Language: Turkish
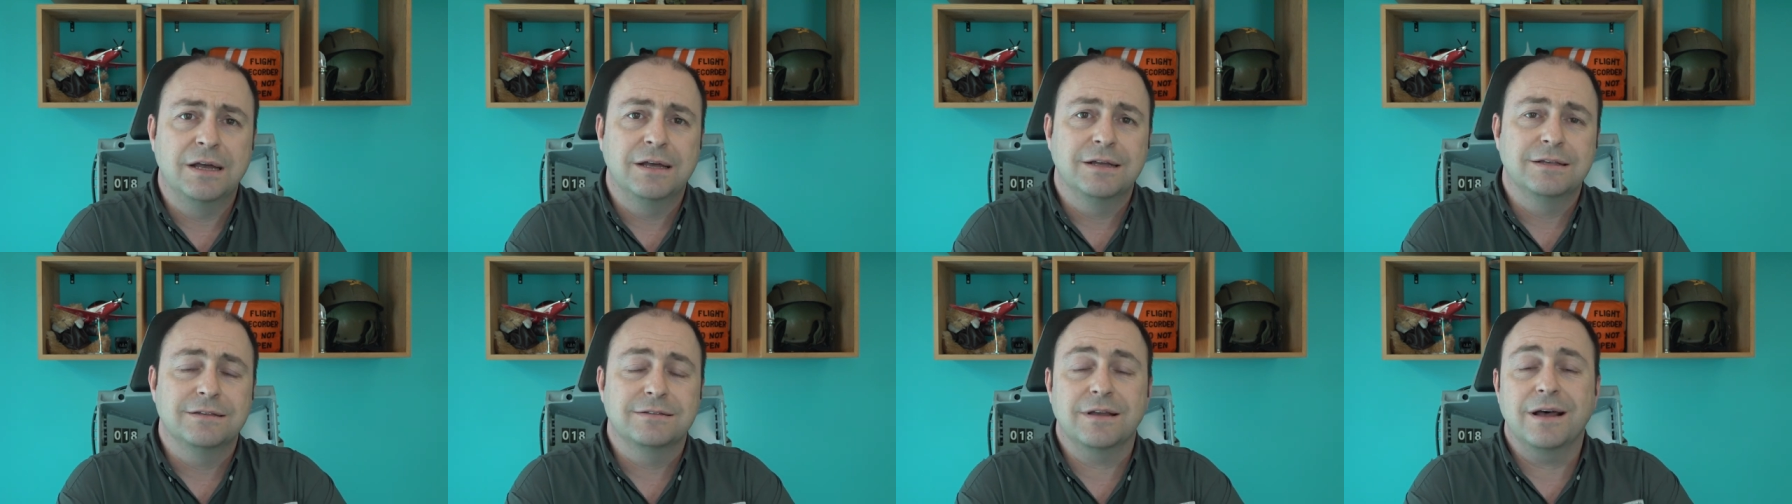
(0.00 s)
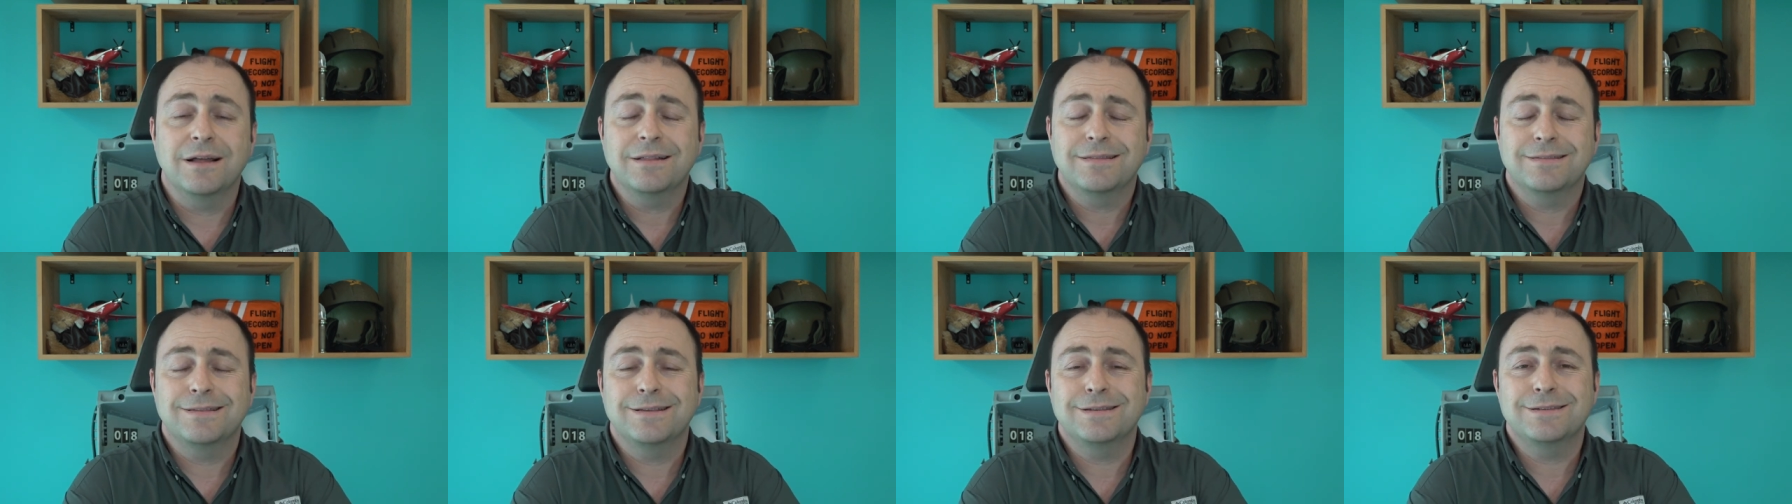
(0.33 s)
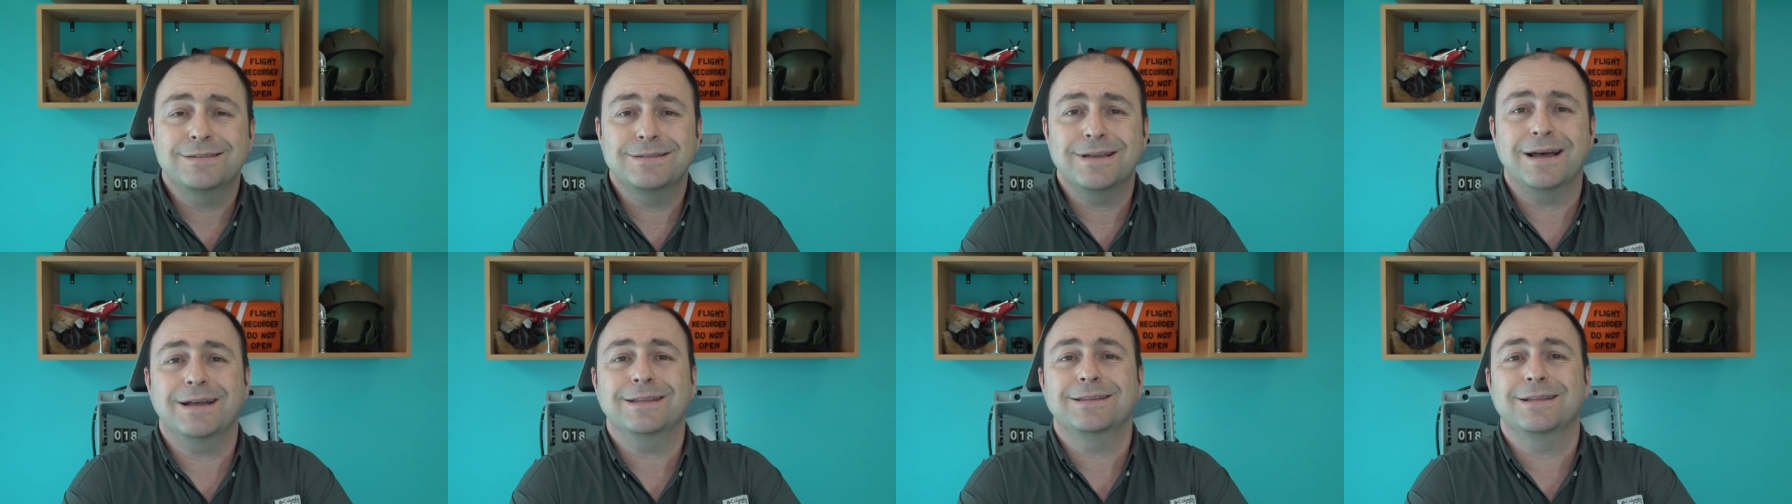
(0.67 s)
saatte
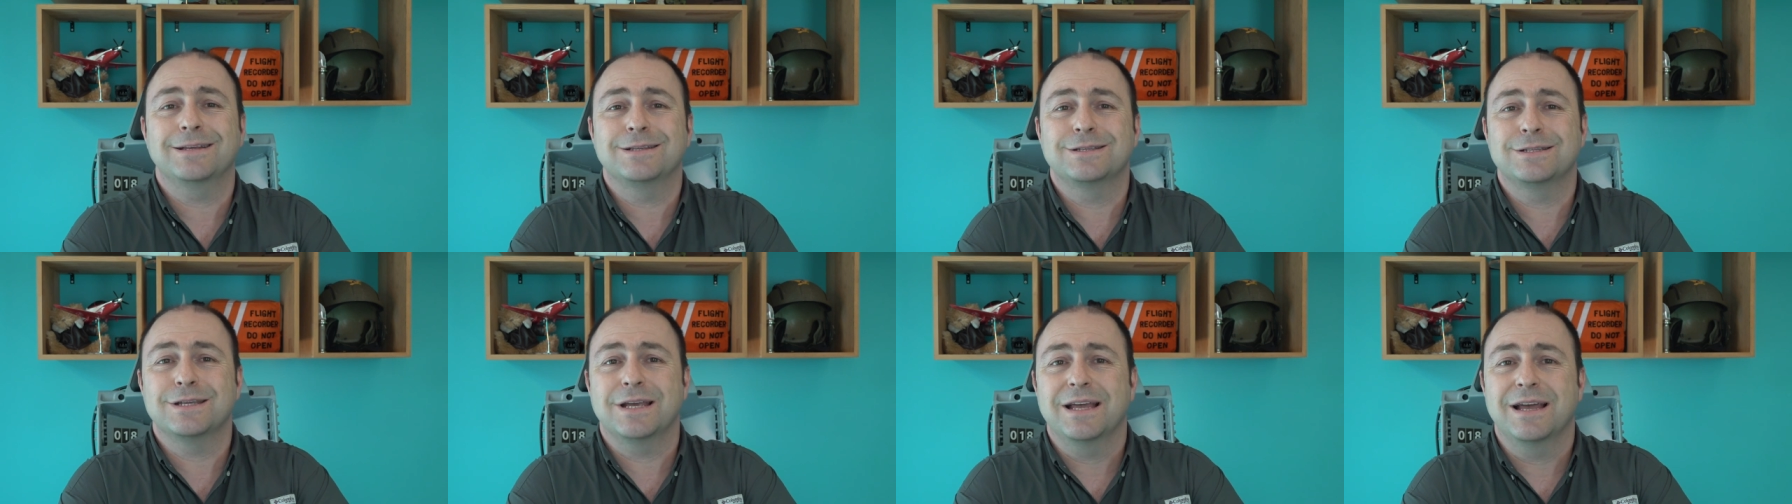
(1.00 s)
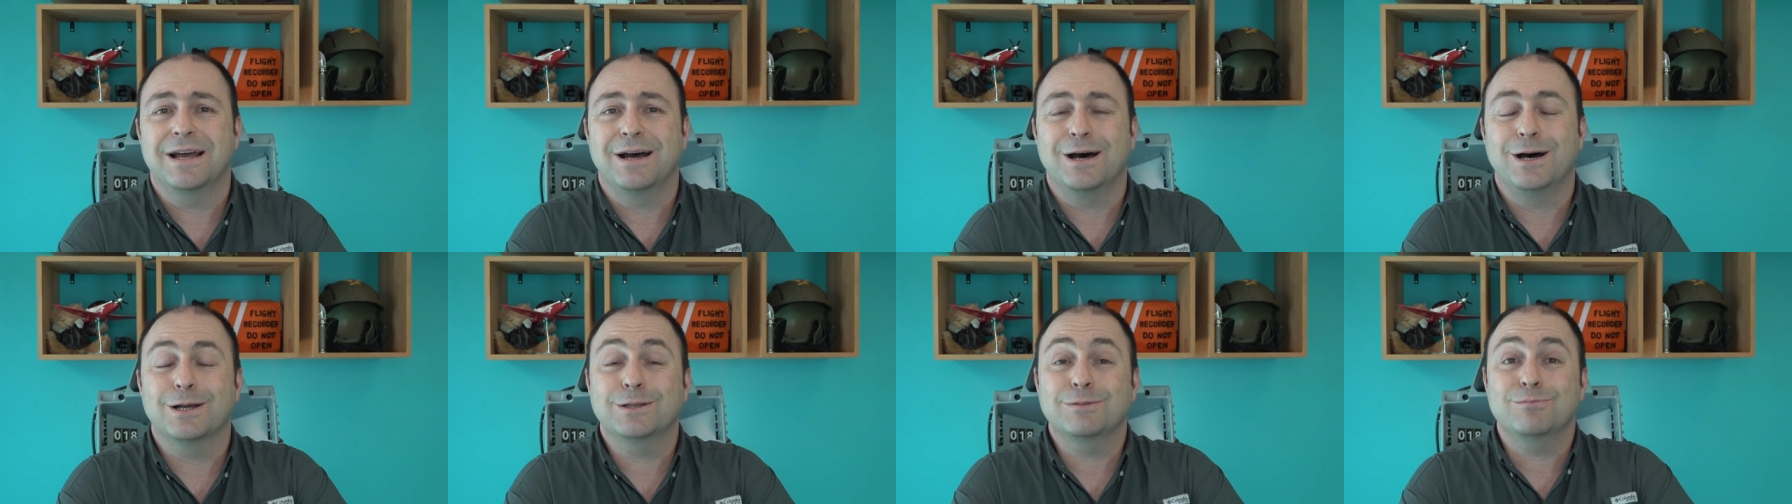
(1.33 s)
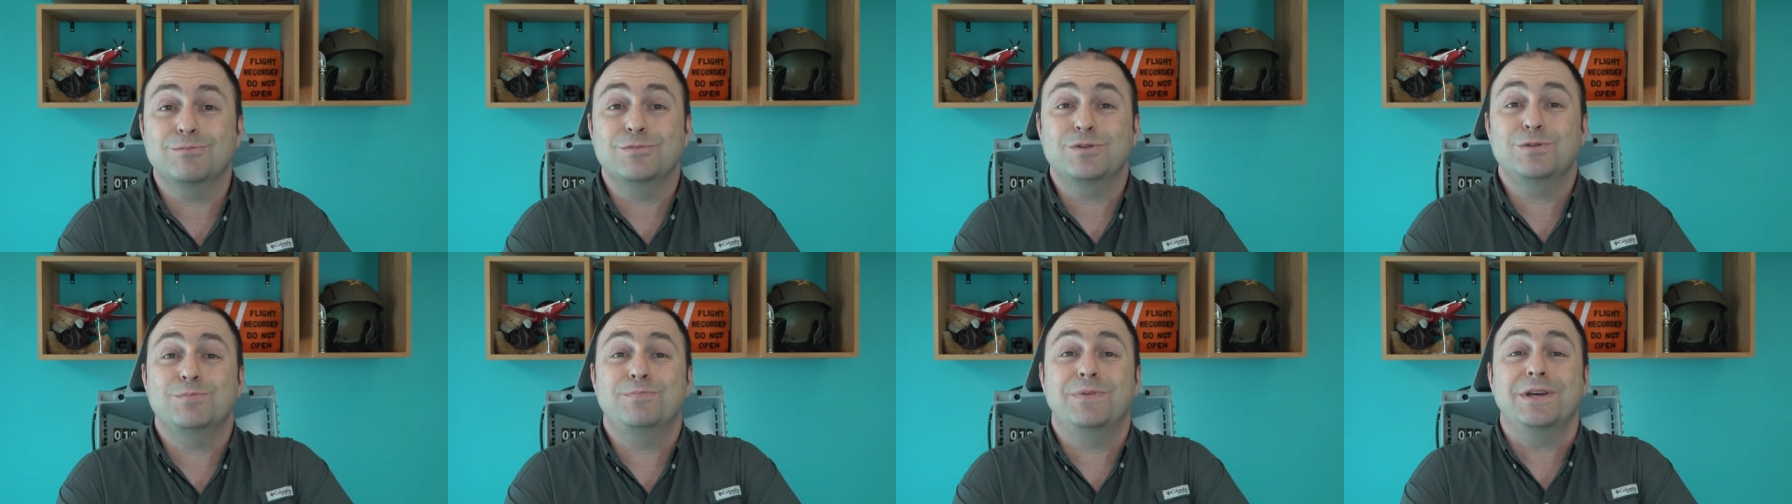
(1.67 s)
sadece
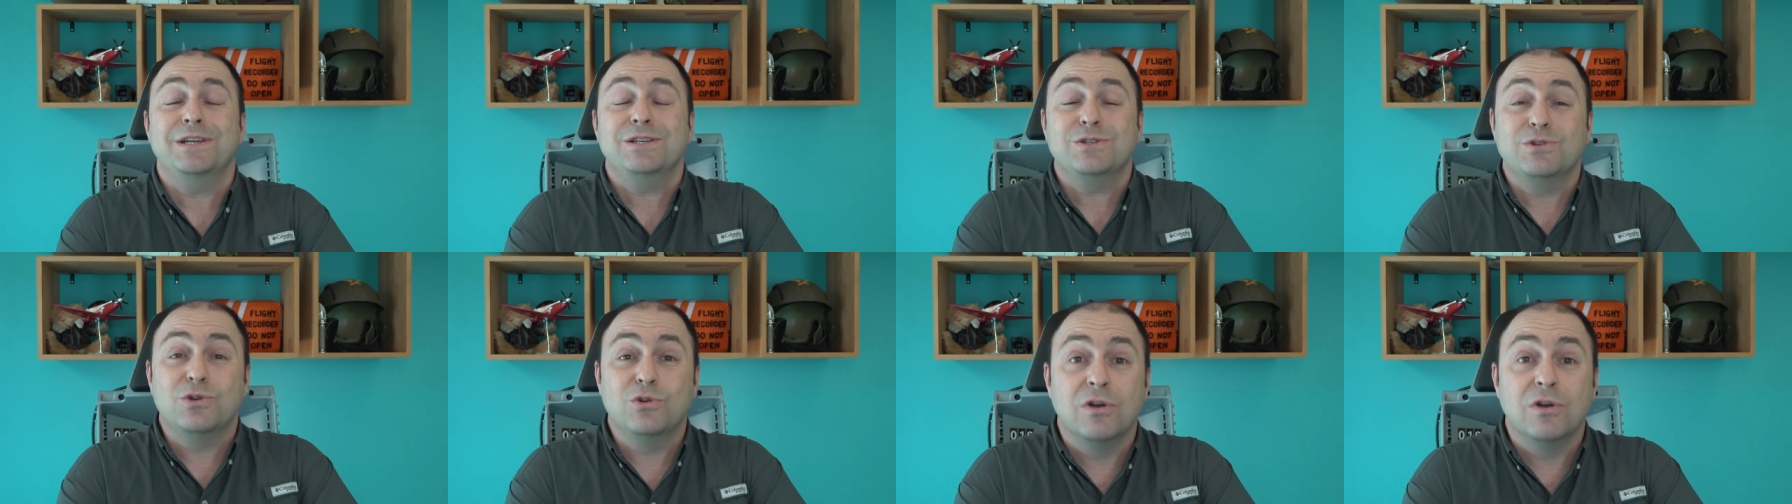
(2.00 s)
65